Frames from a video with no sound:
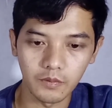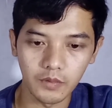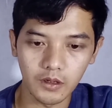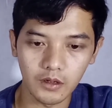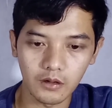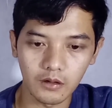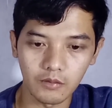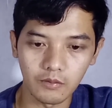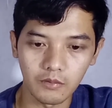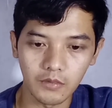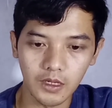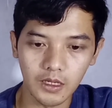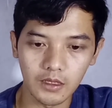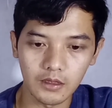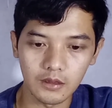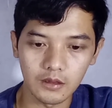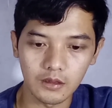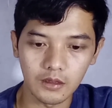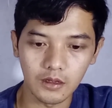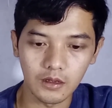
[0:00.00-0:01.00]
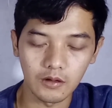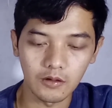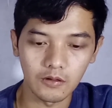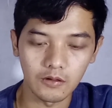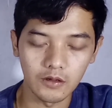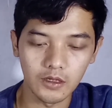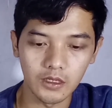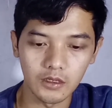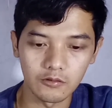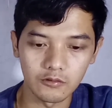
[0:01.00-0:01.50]
Permata
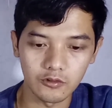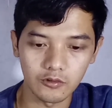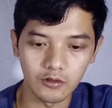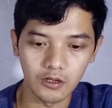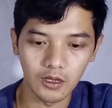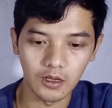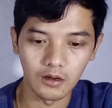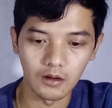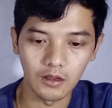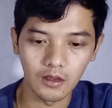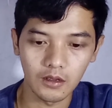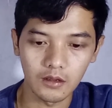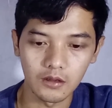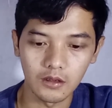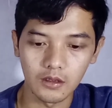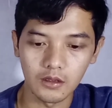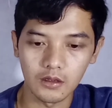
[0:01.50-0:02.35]
oh ini sudah ada